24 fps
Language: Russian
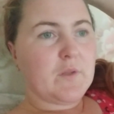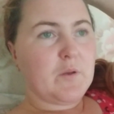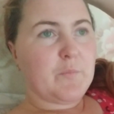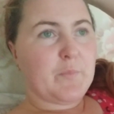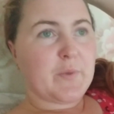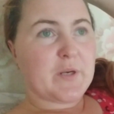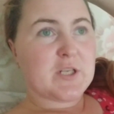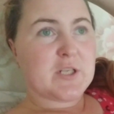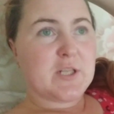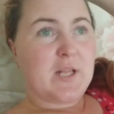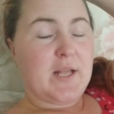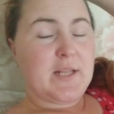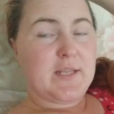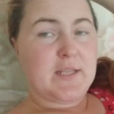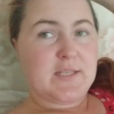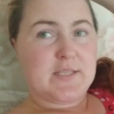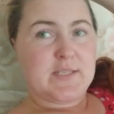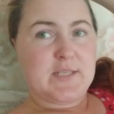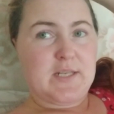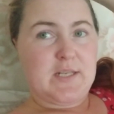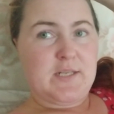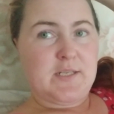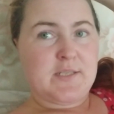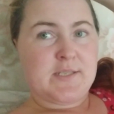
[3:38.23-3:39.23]
Прошла
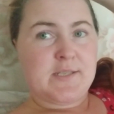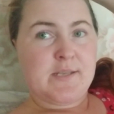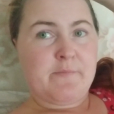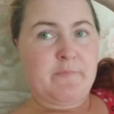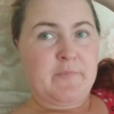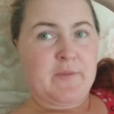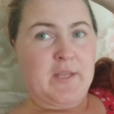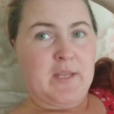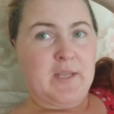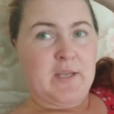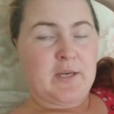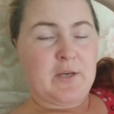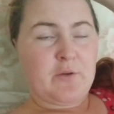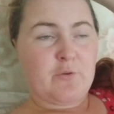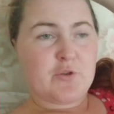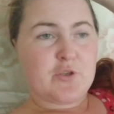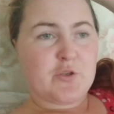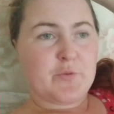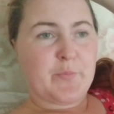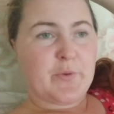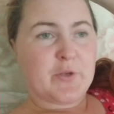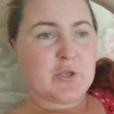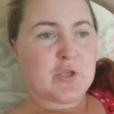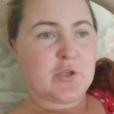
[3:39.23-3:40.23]
неделя, 7 дней,
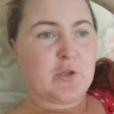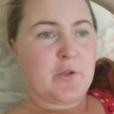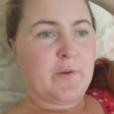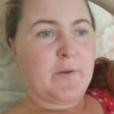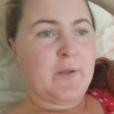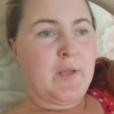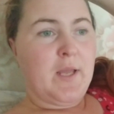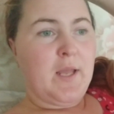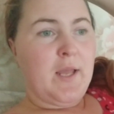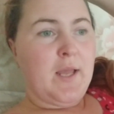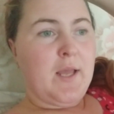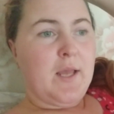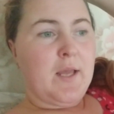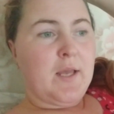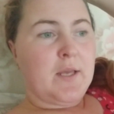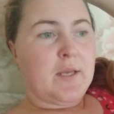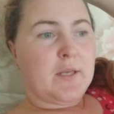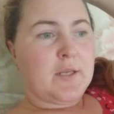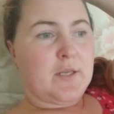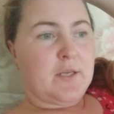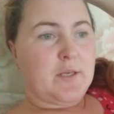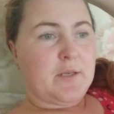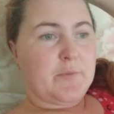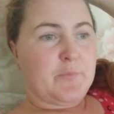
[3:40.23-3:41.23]
короче, прошло.
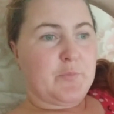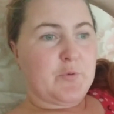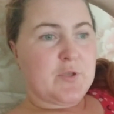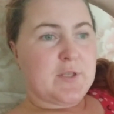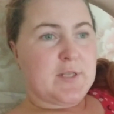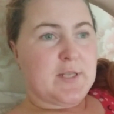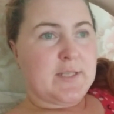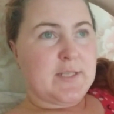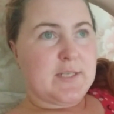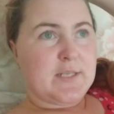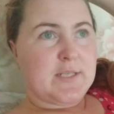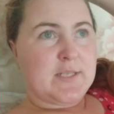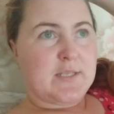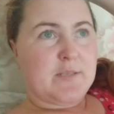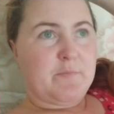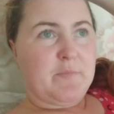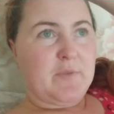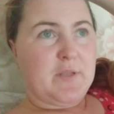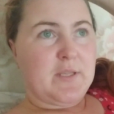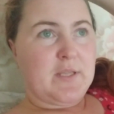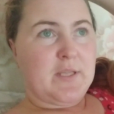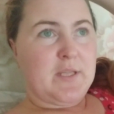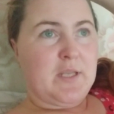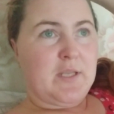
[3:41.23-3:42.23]
Э, после этих 7
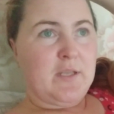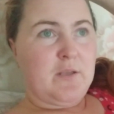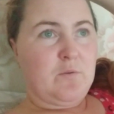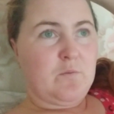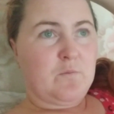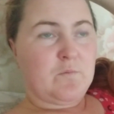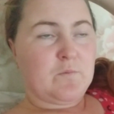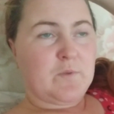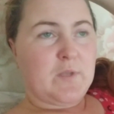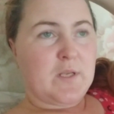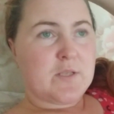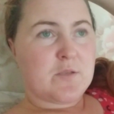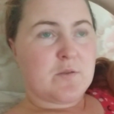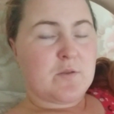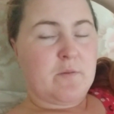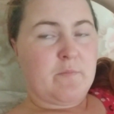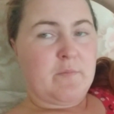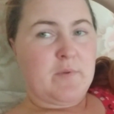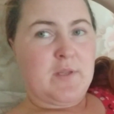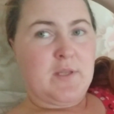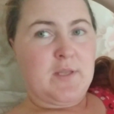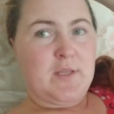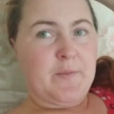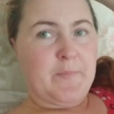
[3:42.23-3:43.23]
дней у нас у
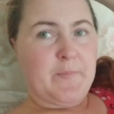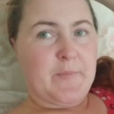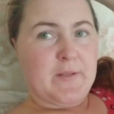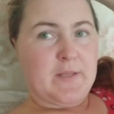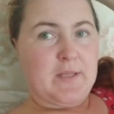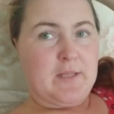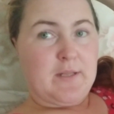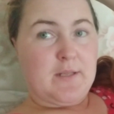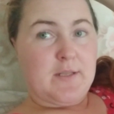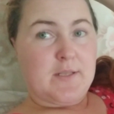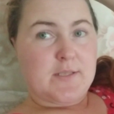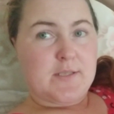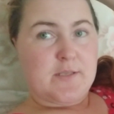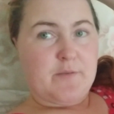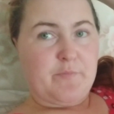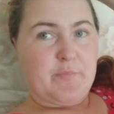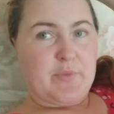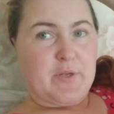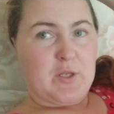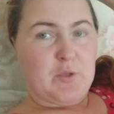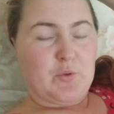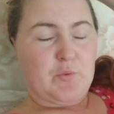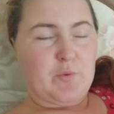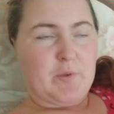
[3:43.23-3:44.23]
Доминики поднялась
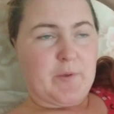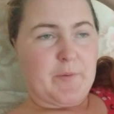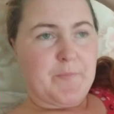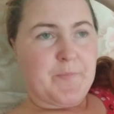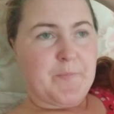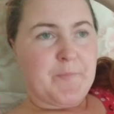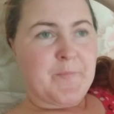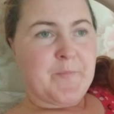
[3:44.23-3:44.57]
температура.